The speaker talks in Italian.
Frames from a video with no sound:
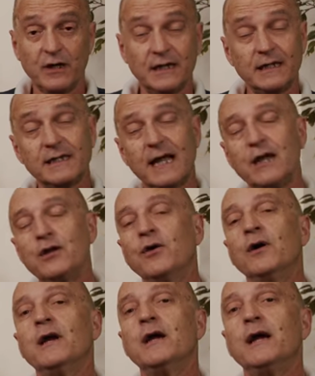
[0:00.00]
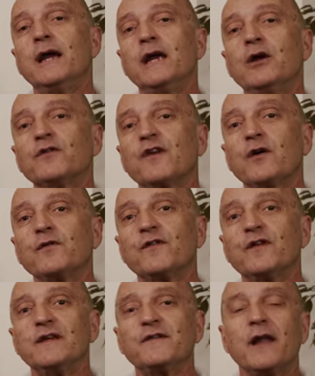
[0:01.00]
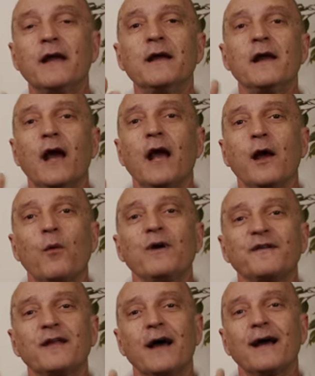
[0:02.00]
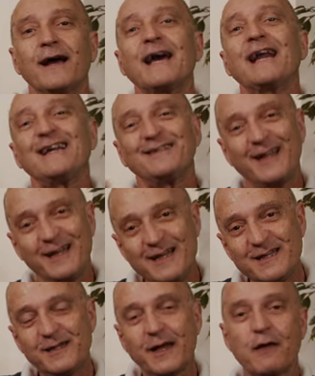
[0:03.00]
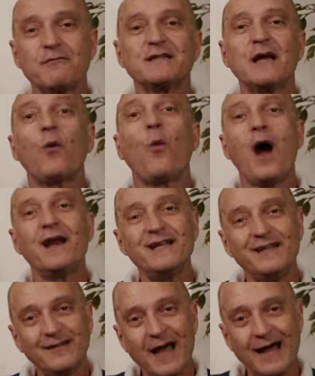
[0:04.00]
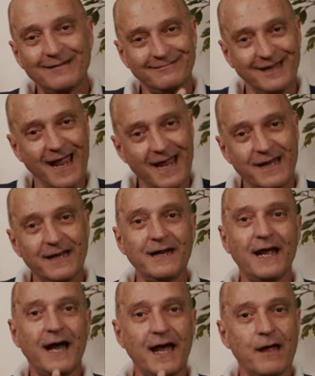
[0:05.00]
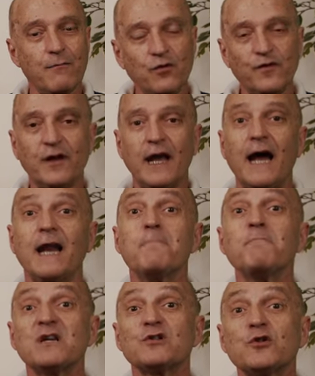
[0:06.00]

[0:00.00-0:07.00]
nel dettaglio in cosa consiste eh, questa caratteristica, questa qualità tecnica e musicale, ma